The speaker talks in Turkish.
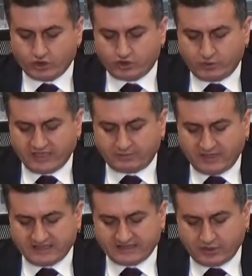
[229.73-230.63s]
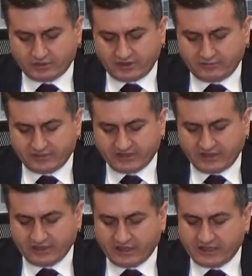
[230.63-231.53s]
Cumhuriyet
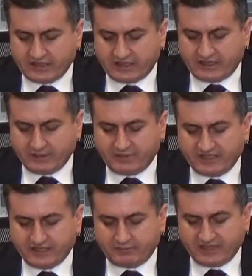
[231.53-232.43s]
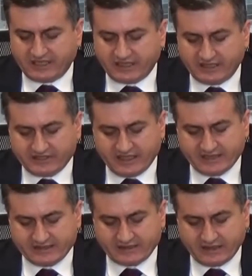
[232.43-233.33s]
Başsavcılığımızca 2021 yılı
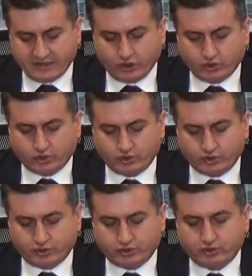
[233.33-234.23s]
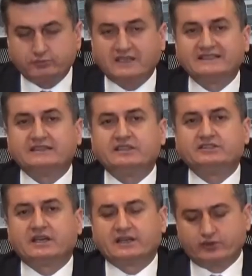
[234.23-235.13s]
içerisinde uyuşturucu madde
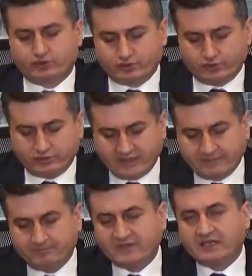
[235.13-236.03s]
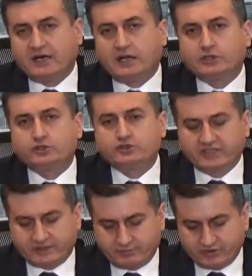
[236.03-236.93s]
ticareti suçundan
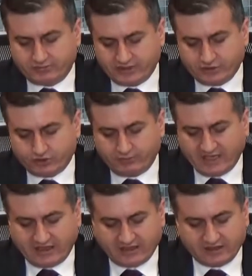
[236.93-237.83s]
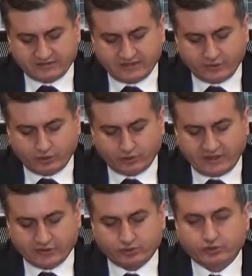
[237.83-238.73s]
671 şüpheli hakkında
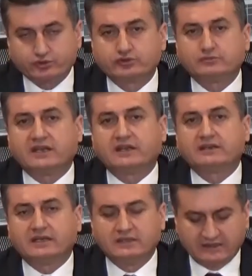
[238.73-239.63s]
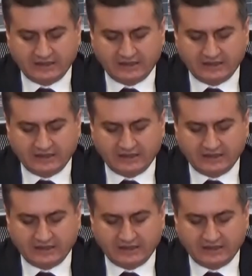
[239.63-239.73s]
yürütülen soruşturmalarda